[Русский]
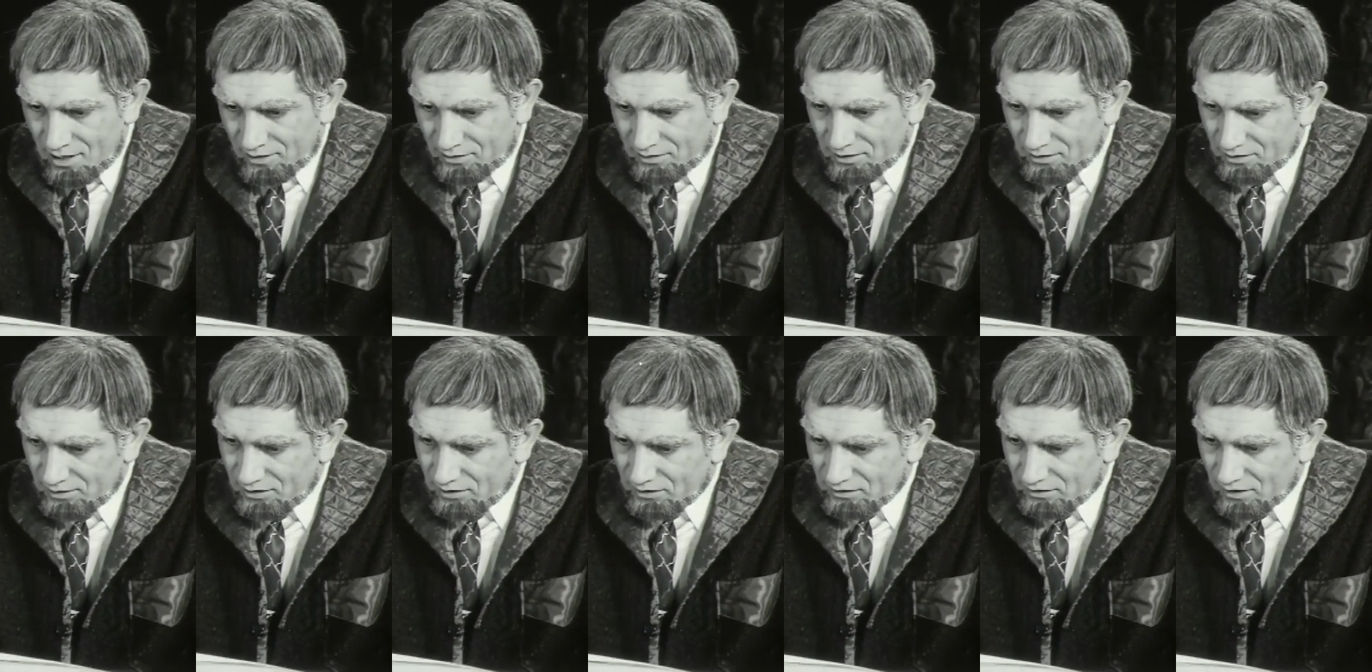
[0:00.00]

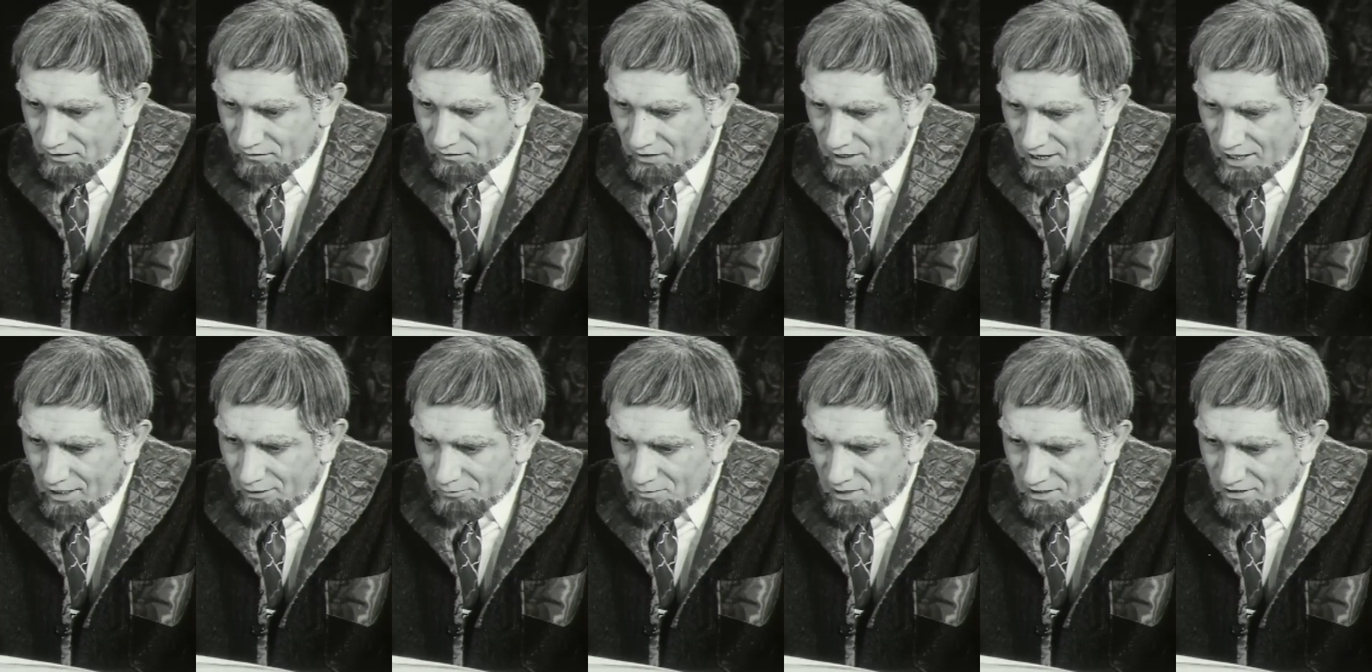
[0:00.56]
Ты
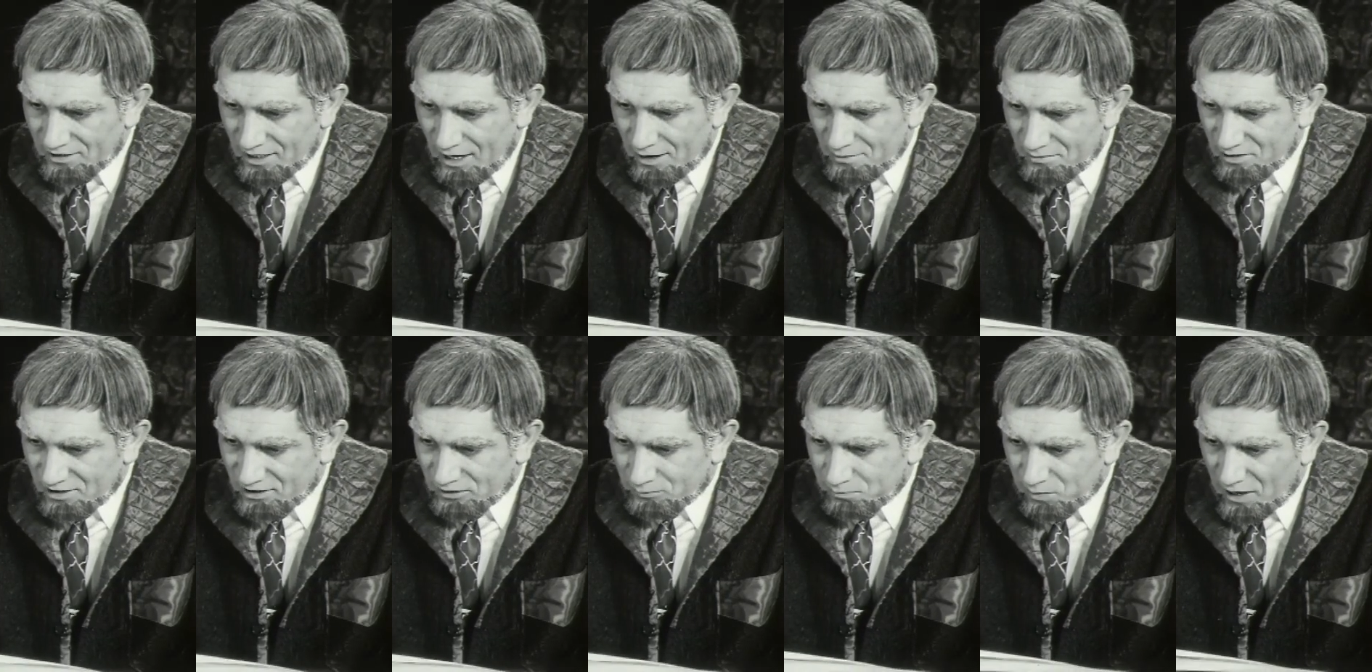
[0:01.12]
заставлял
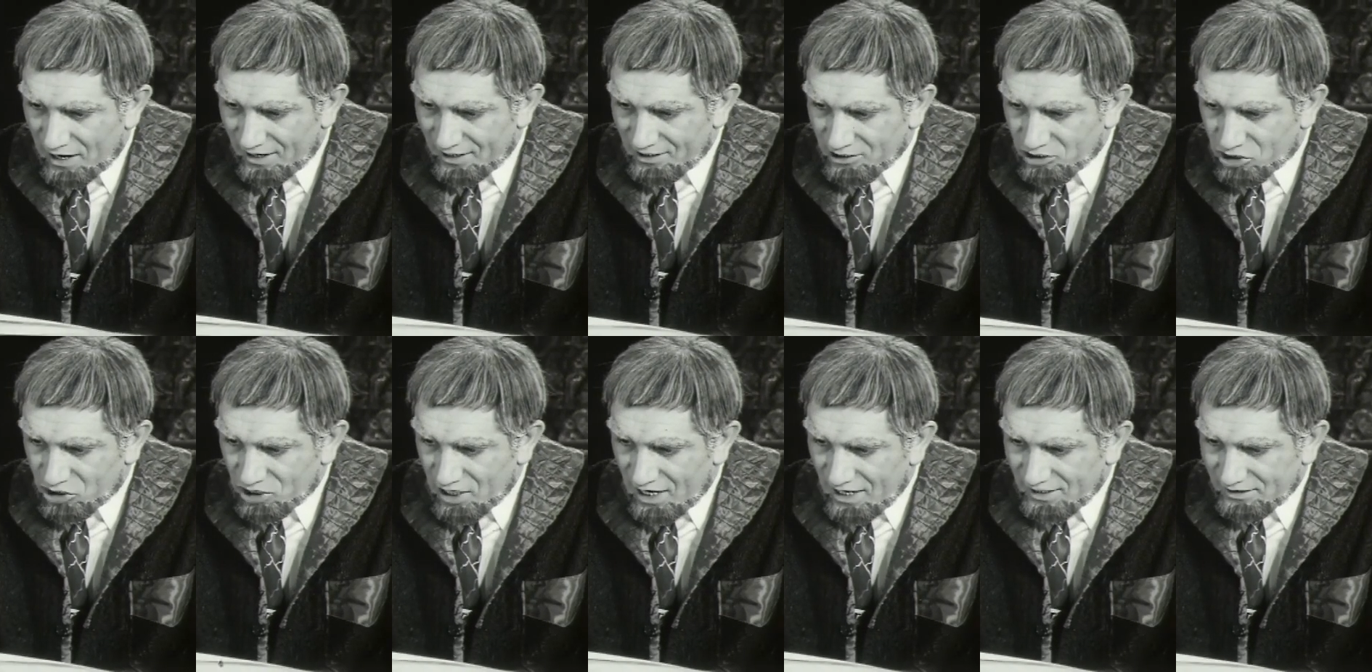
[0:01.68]
мадам из бара
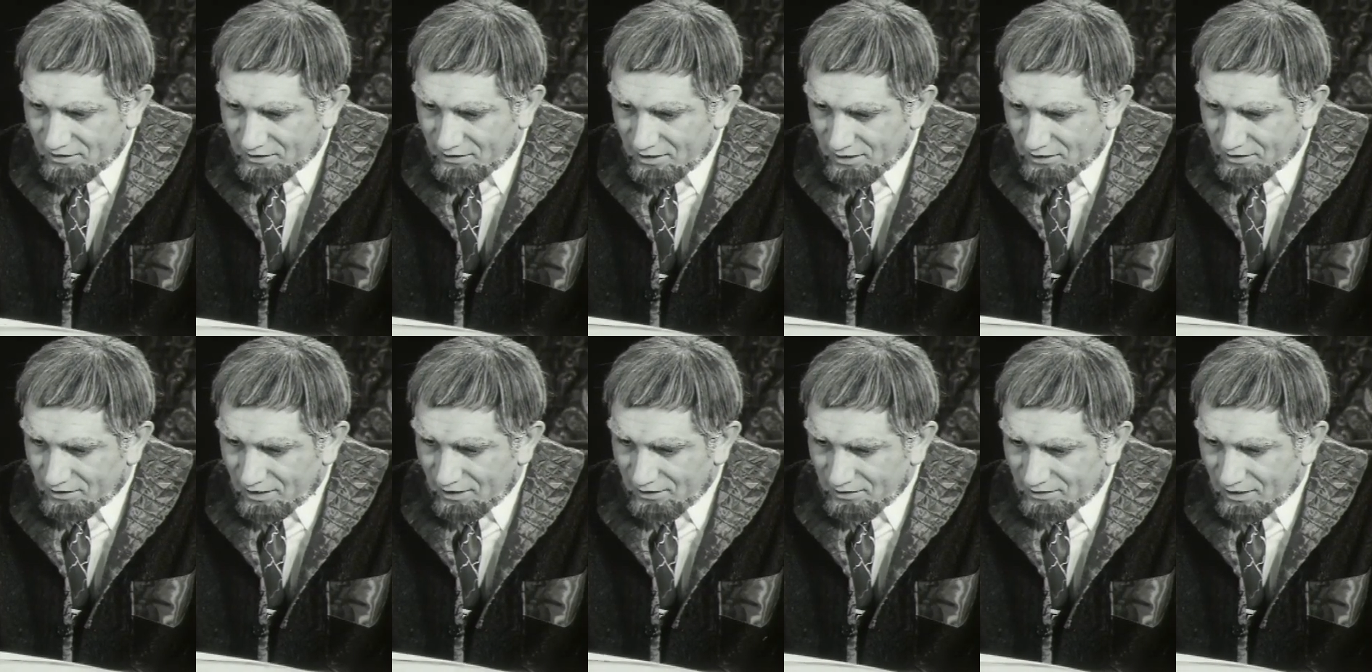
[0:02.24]
счастья
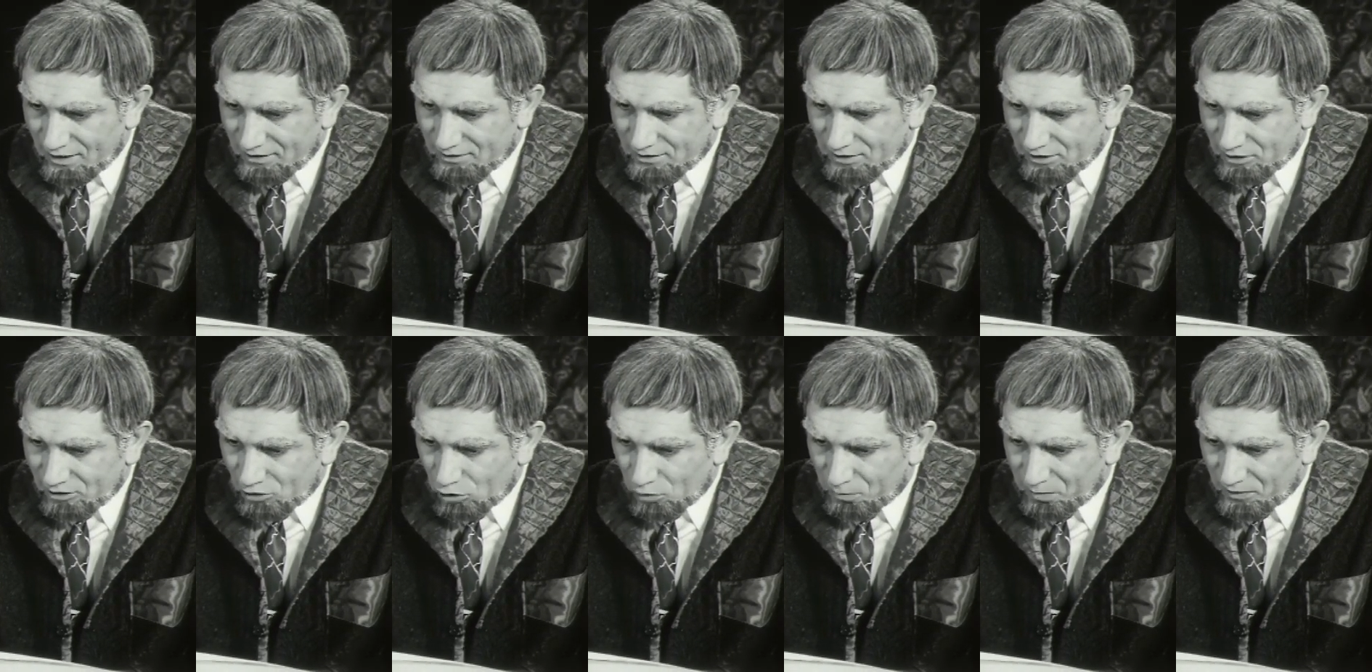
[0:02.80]
отказаться
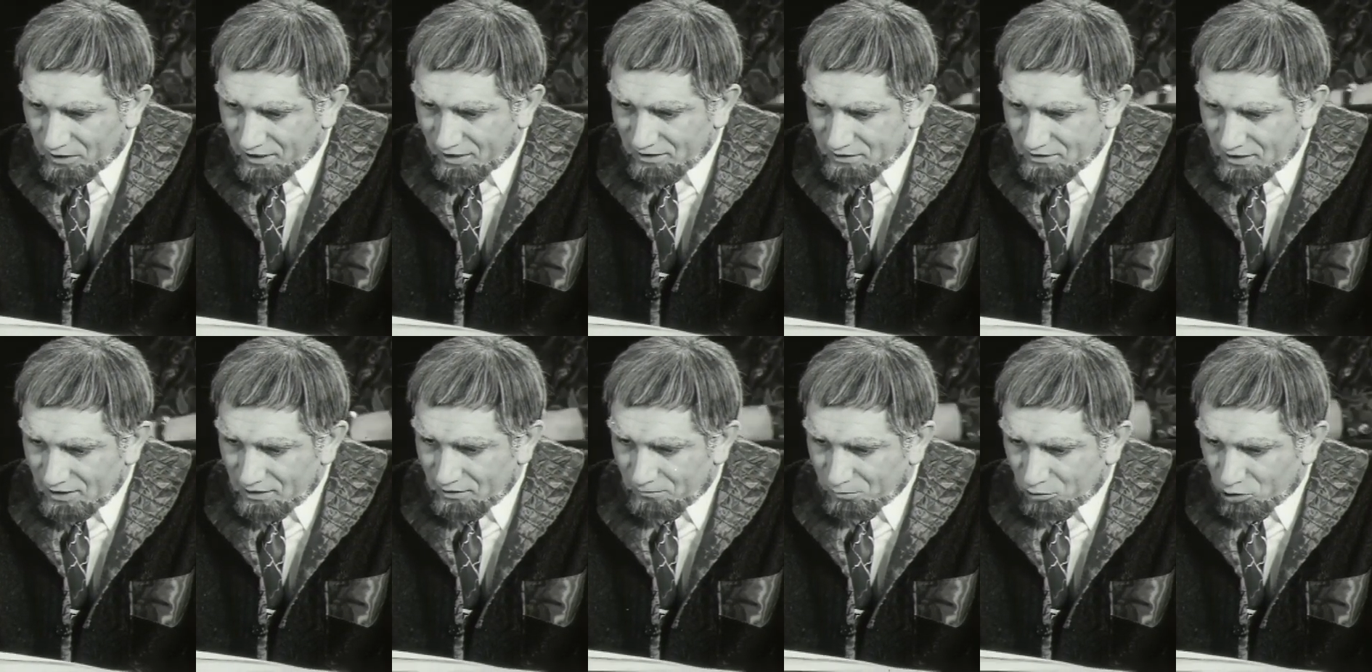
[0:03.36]
от ее
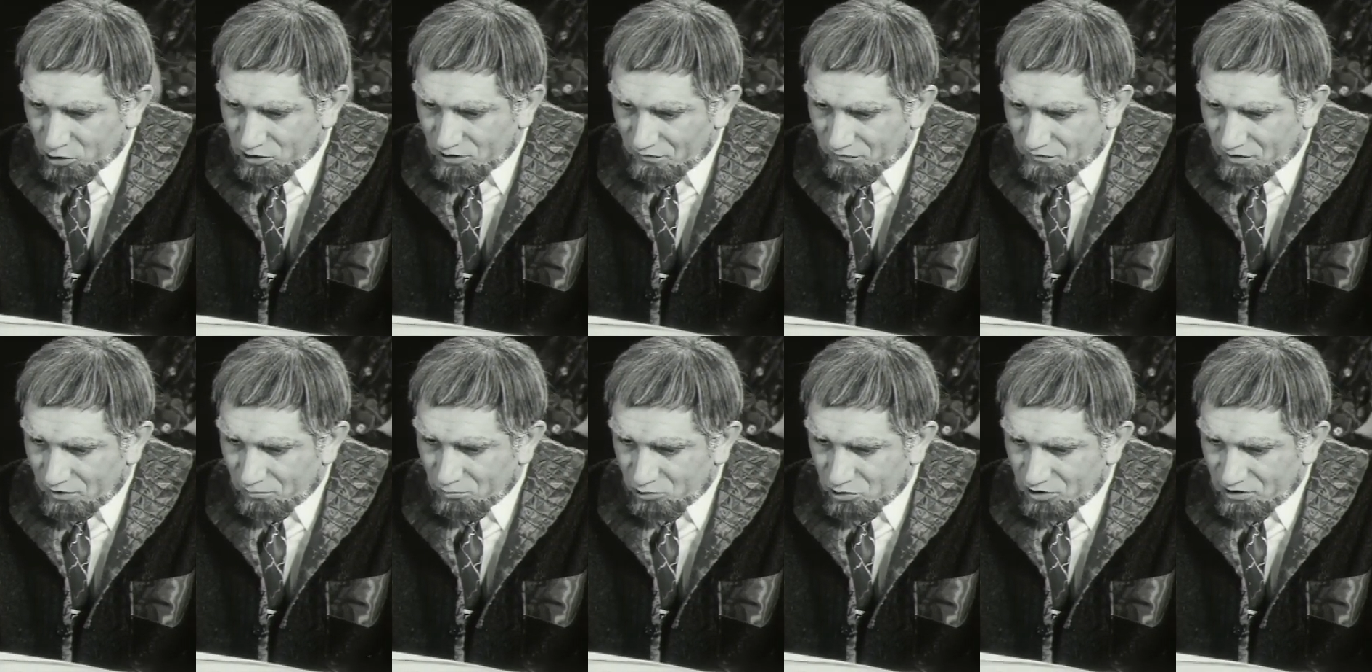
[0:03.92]
показаний против
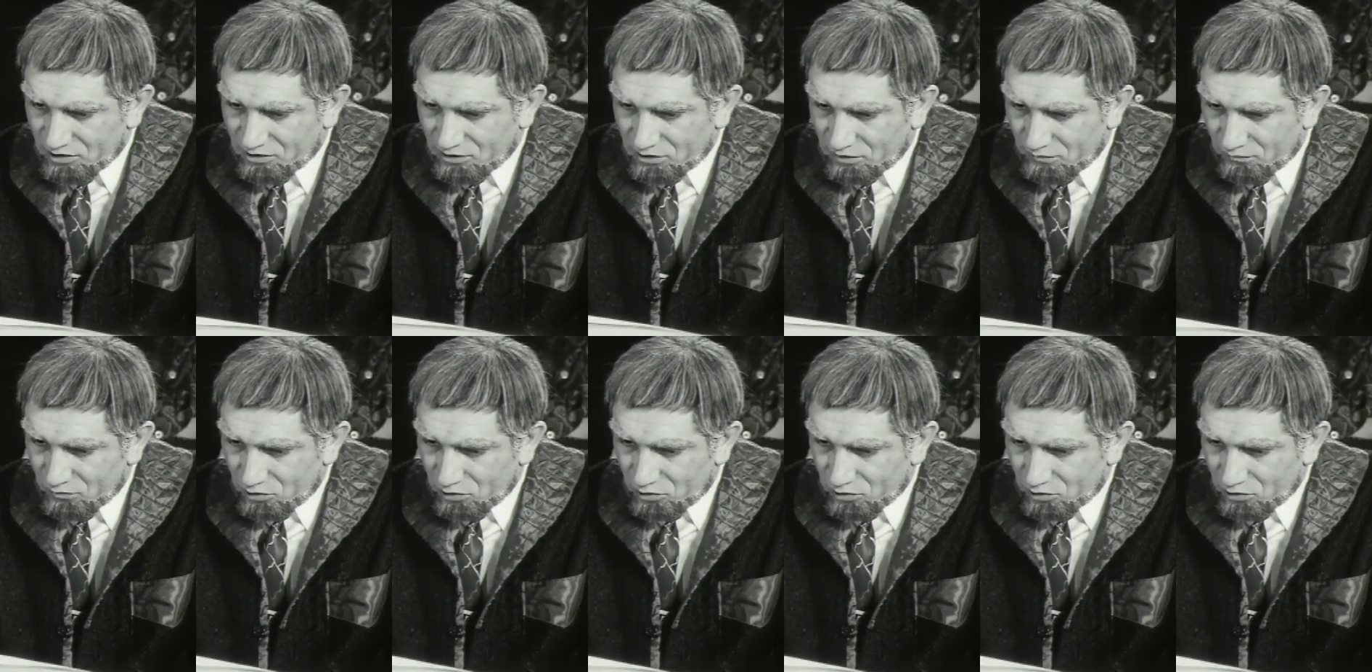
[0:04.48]
коммуниста.